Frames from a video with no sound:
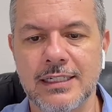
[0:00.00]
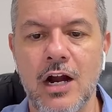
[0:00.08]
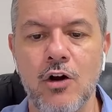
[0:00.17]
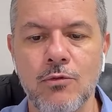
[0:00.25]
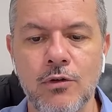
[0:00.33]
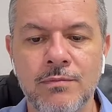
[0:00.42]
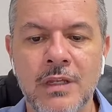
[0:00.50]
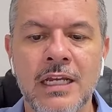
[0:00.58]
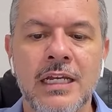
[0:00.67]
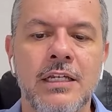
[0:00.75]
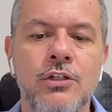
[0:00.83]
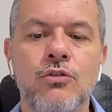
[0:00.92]
calmo.
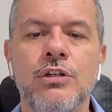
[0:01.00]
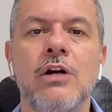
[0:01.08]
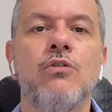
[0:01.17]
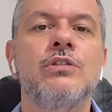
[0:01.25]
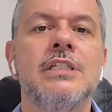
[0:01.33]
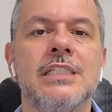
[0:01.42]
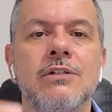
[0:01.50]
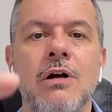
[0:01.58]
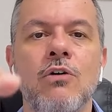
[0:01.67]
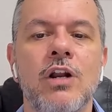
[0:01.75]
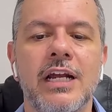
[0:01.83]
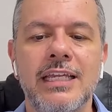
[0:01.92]
E o que aconteceu
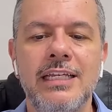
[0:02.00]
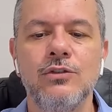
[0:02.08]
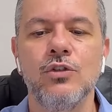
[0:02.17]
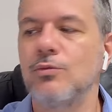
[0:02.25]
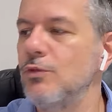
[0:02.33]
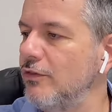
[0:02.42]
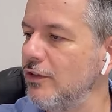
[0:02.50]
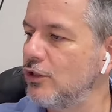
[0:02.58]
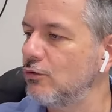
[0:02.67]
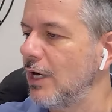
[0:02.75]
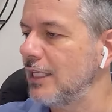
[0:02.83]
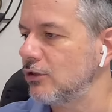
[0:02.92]
agora aqui em
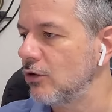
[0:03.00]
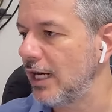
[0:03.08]
2024?